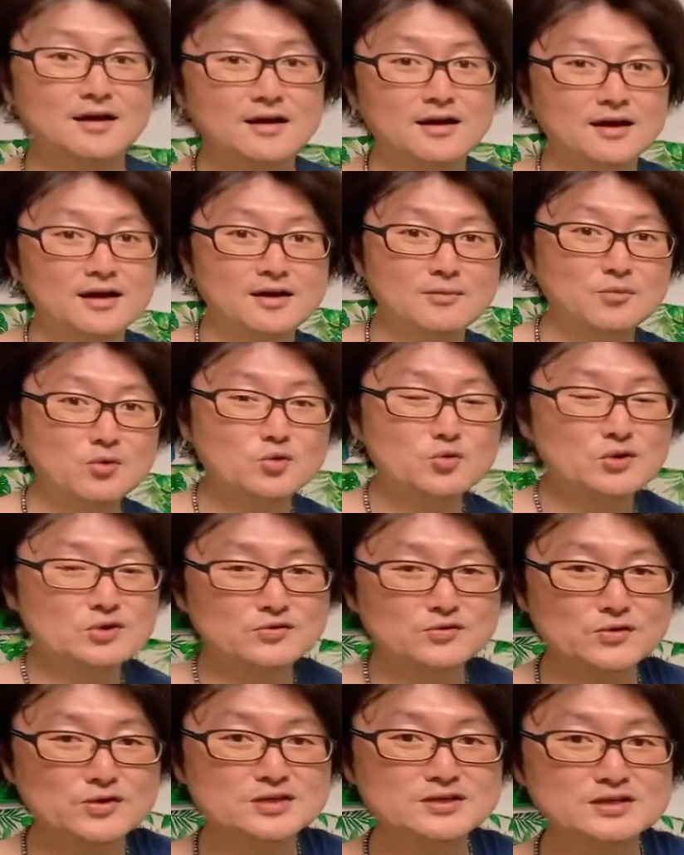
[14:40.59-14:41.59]
えー、僕は
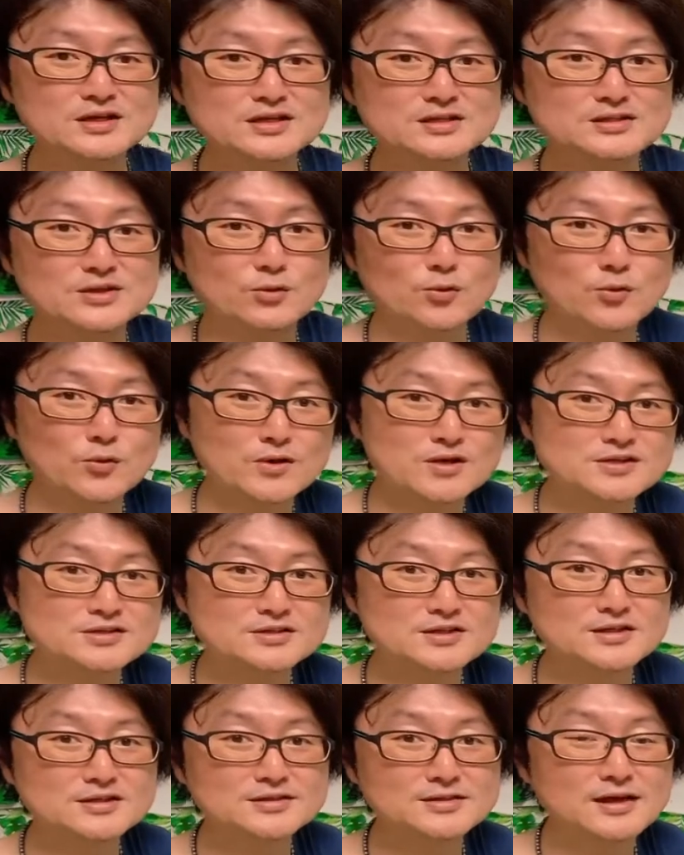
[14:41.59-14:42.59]
それに対して応援し
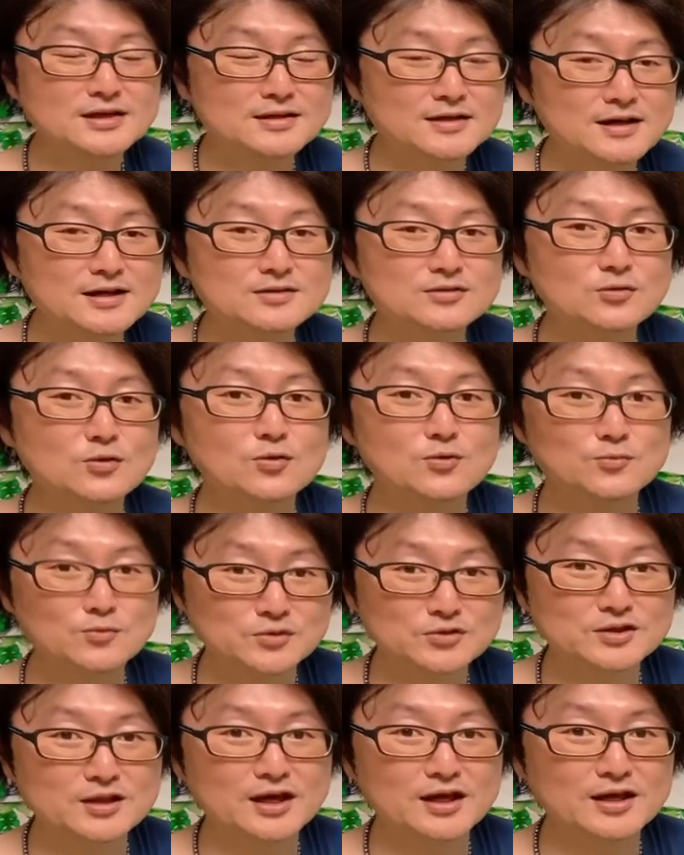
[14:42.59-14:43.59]
ていきたいなと思っ
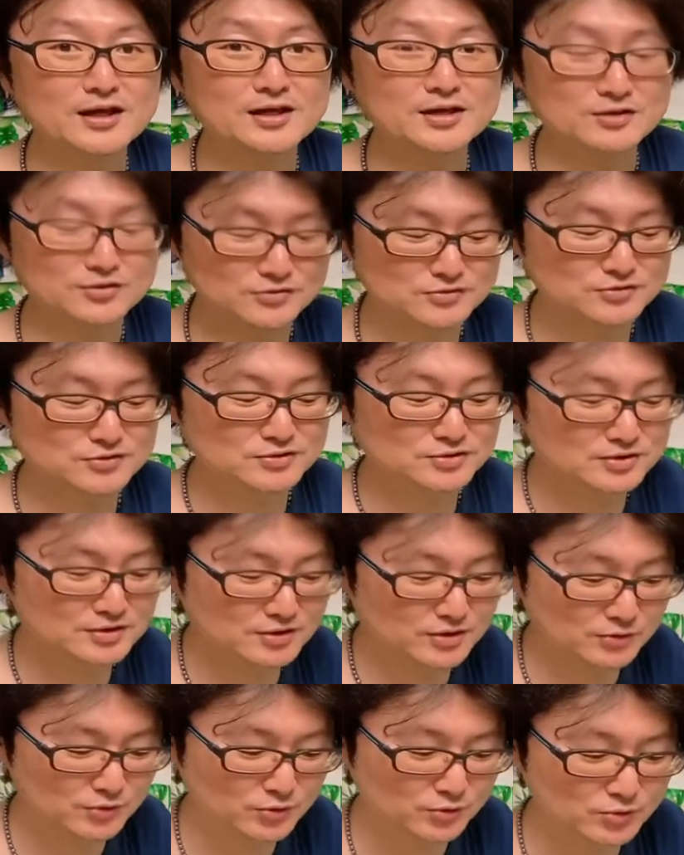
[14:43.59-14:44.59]
ている
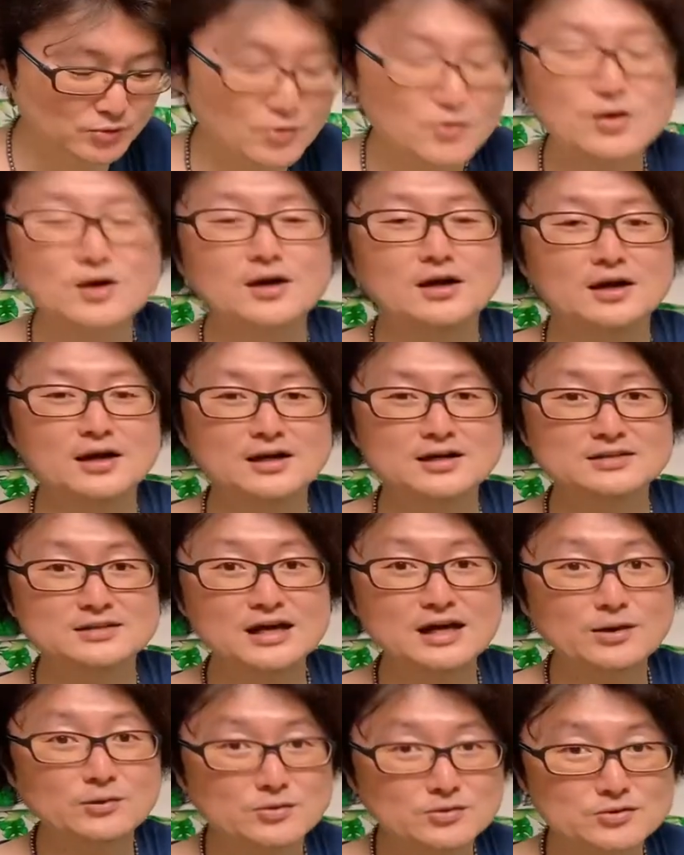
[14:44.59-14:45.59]
ということを、えー、
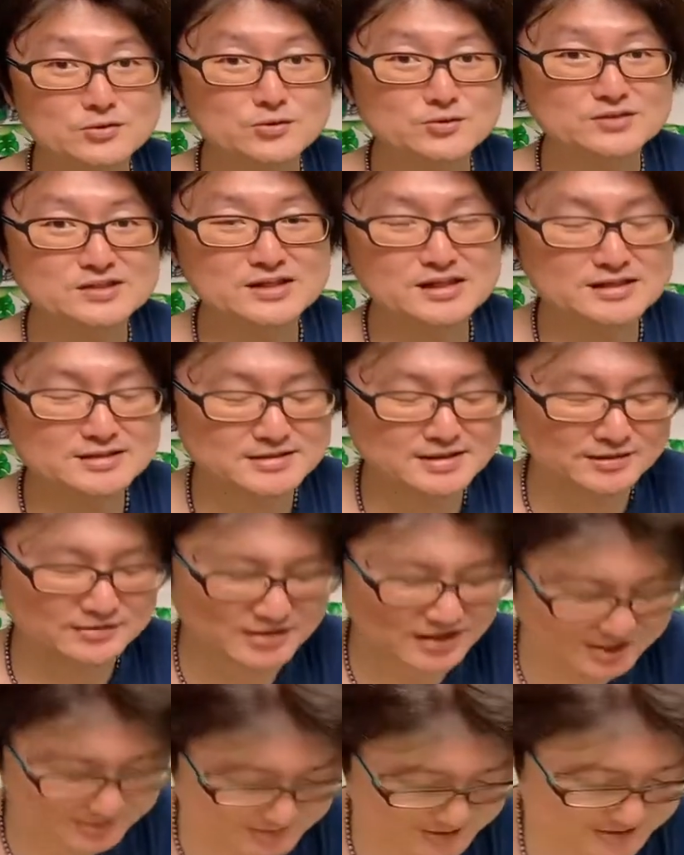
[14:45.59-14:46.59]
最後にお伝えしたく
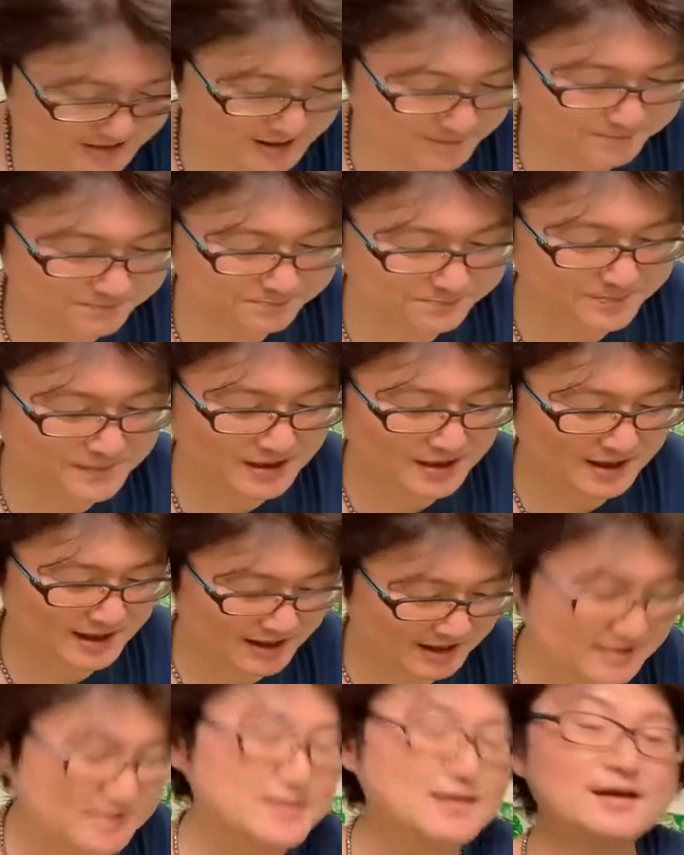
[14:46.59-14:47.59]
なりました。
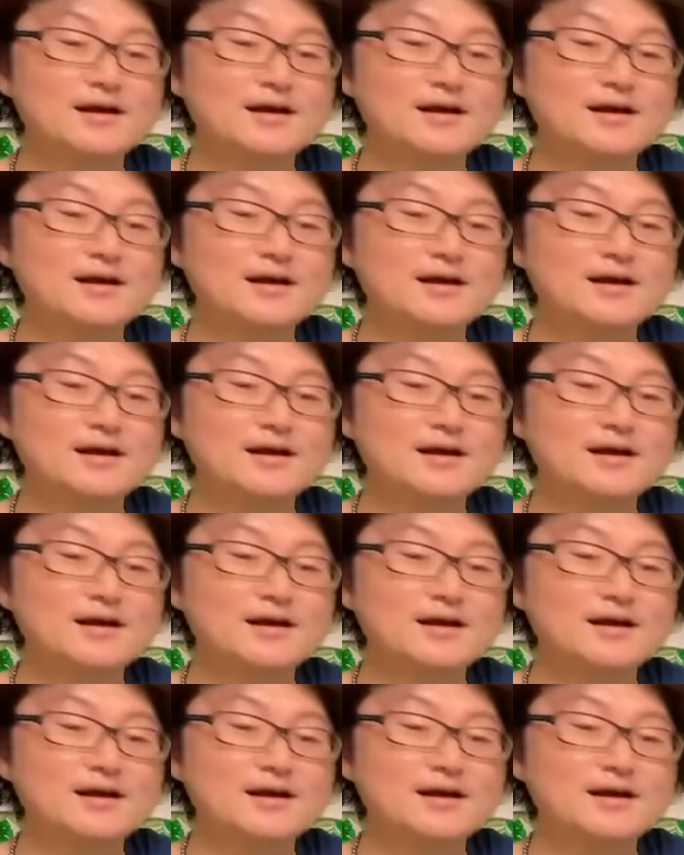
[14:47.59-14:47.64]
はい。